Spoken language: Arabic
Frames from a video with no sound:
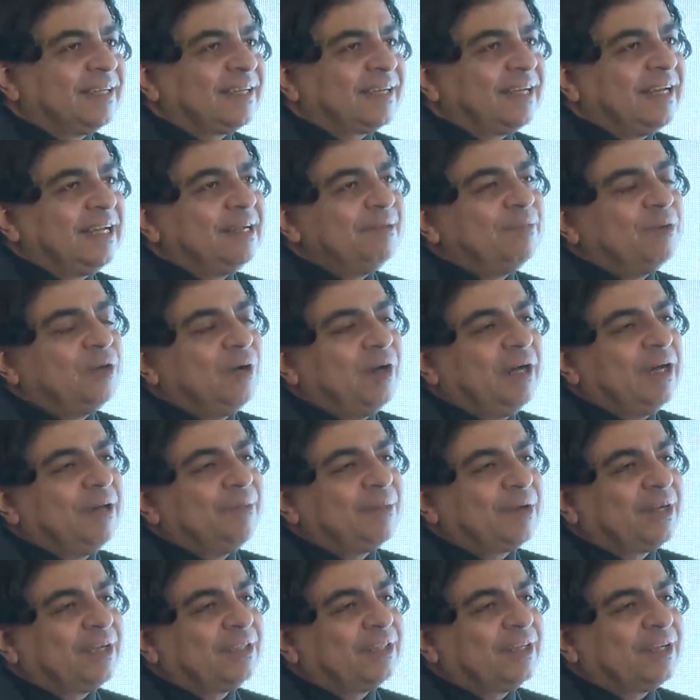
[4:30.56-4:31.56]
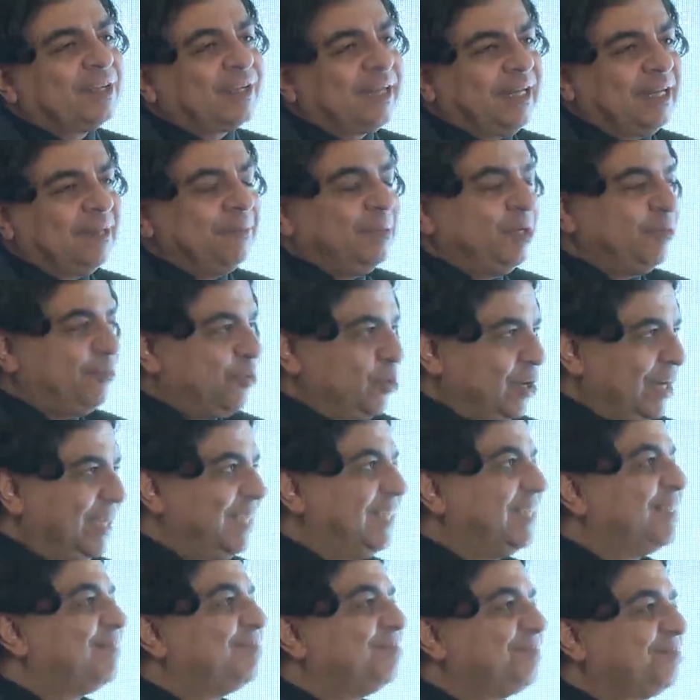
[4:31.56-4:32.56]
القلب وامراض القلب
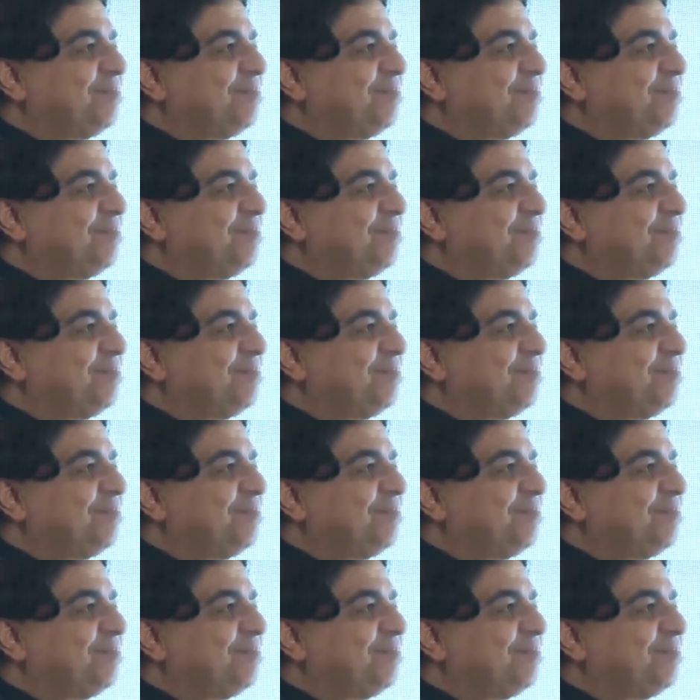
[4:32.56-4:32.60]
الفجائيه.